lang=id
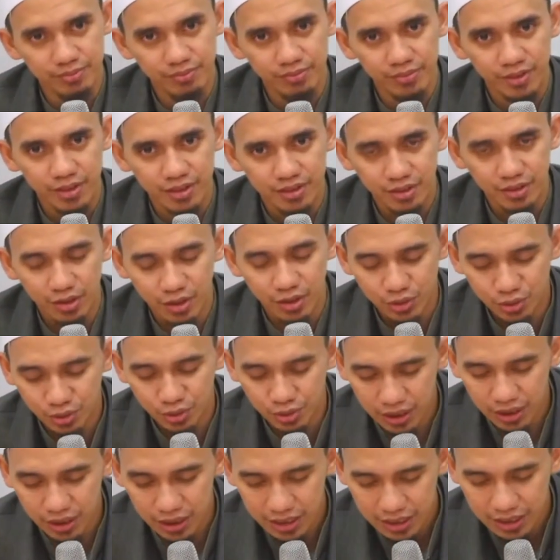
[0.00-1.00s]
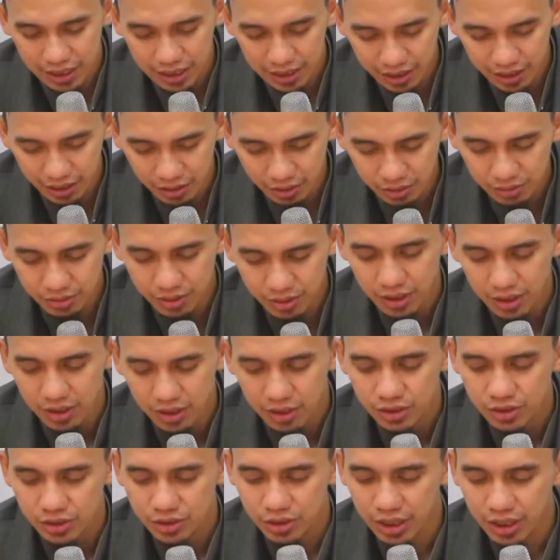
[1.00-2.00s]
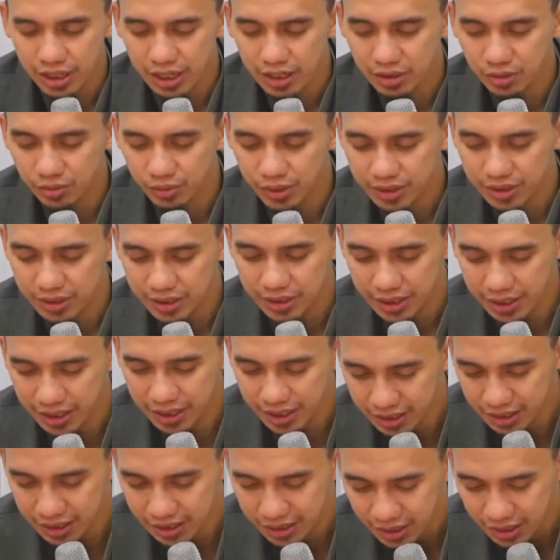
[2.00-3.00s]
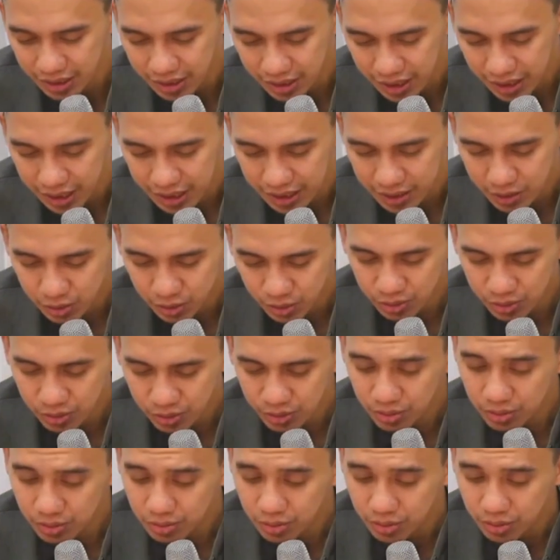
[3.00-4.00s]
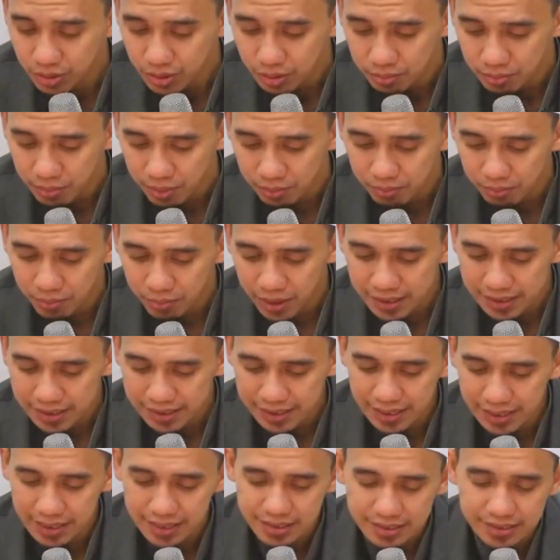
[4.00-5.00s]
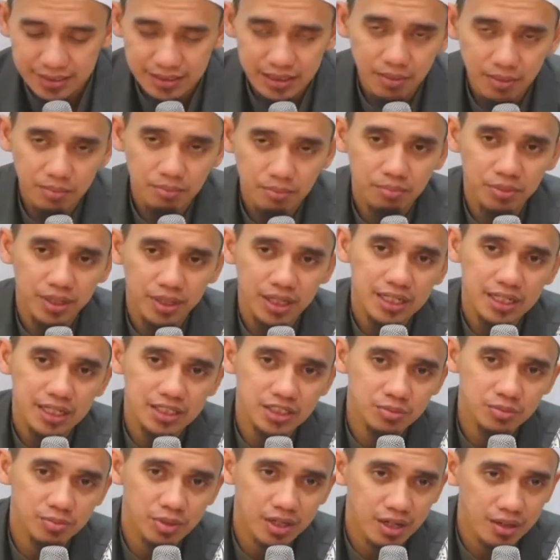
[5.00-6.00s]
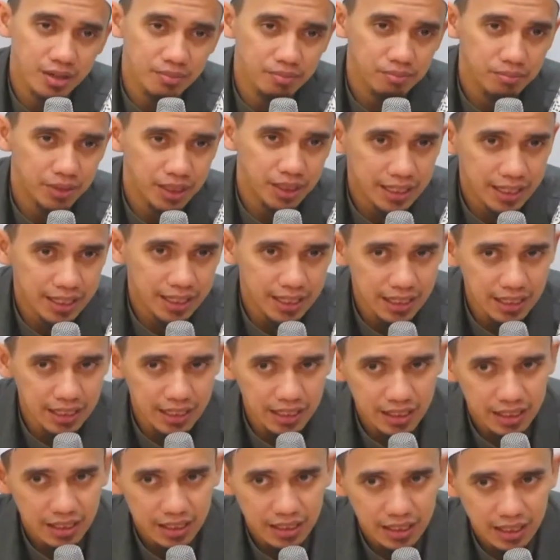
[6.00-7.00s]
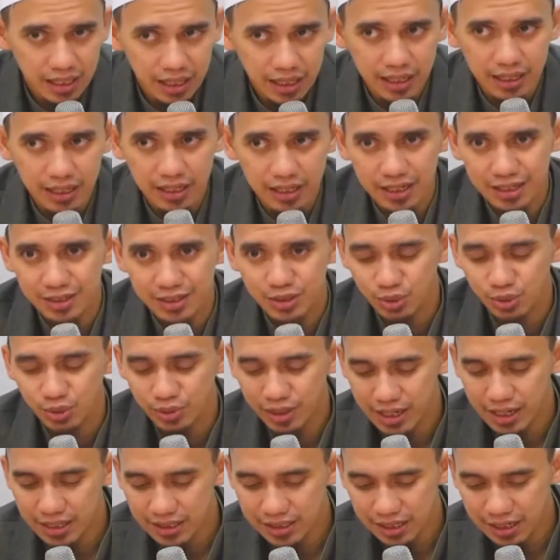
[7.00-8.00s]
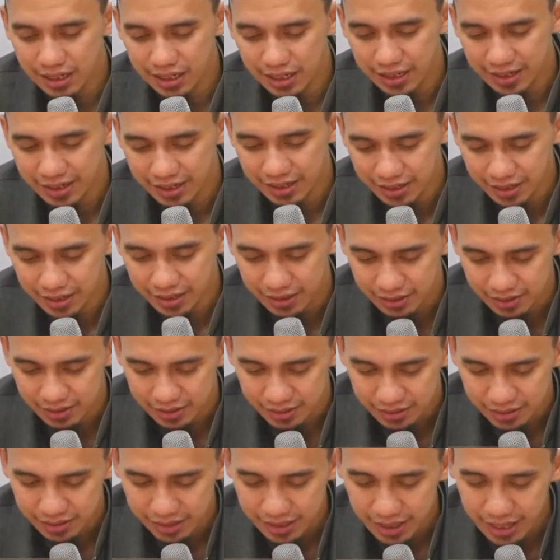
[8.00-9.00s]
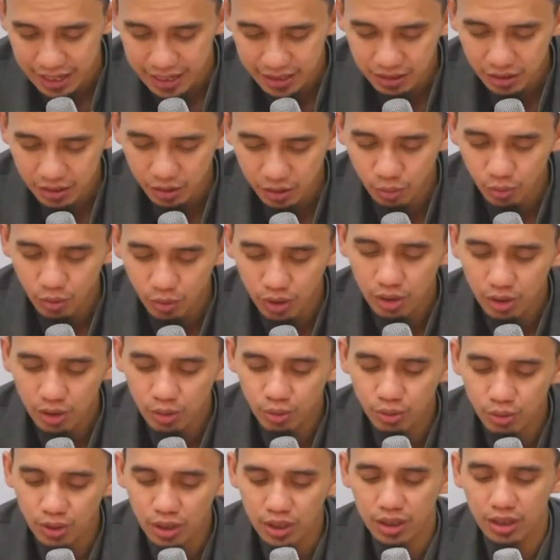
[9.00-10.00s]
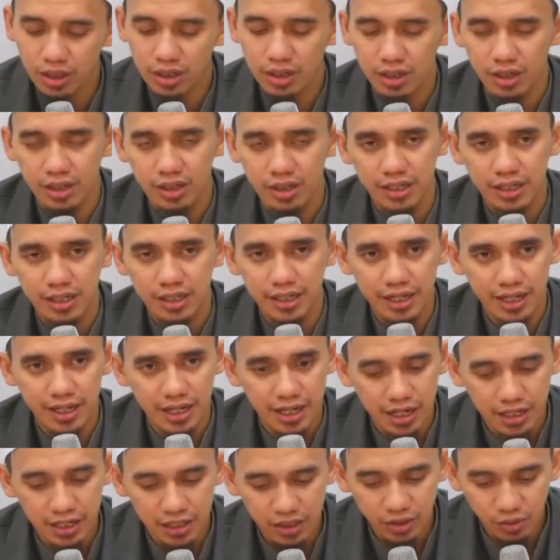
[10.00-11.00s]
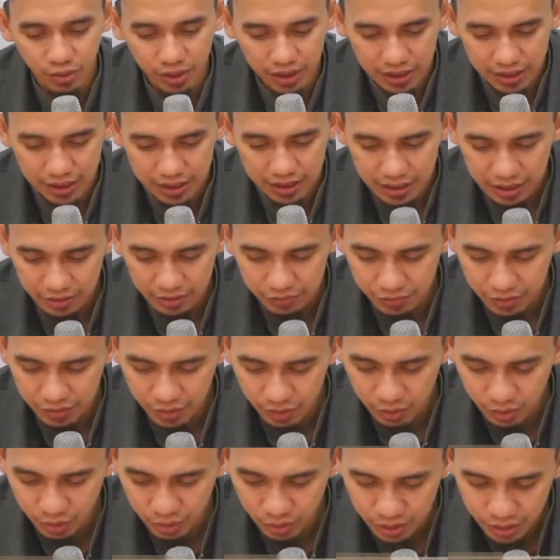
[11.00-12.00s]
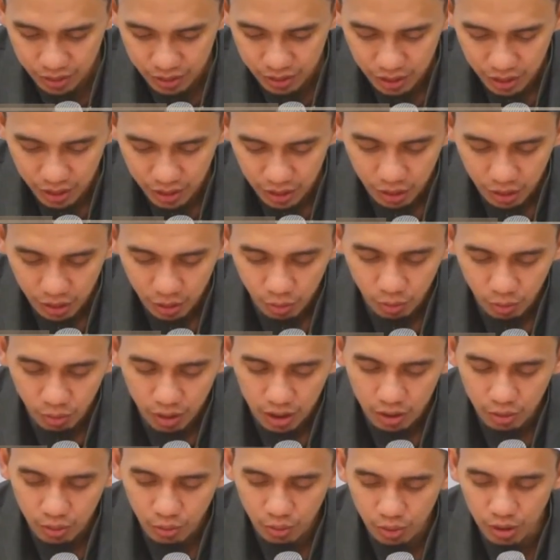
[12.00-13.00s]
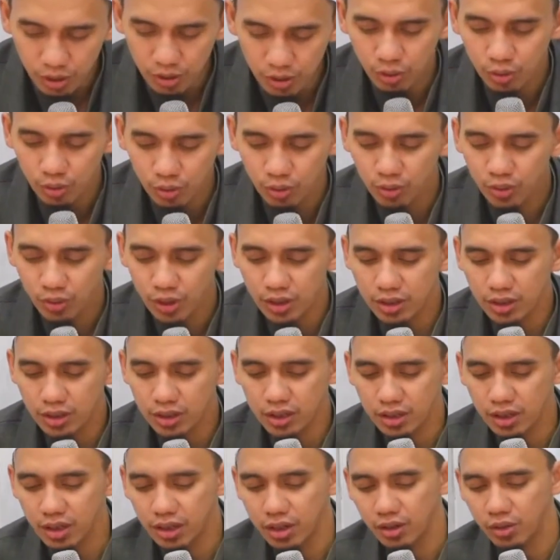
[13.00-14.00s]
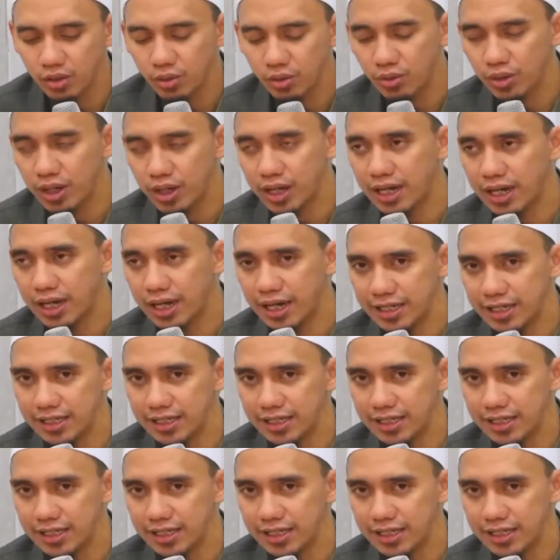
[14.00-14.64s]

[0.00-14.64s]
Rasulullah kalau salat witir itu membaca sabbihisma rabbikal a'la surat al-a'la dan wakul ya ayyuhal kafirun wakul qul huwallahu ahad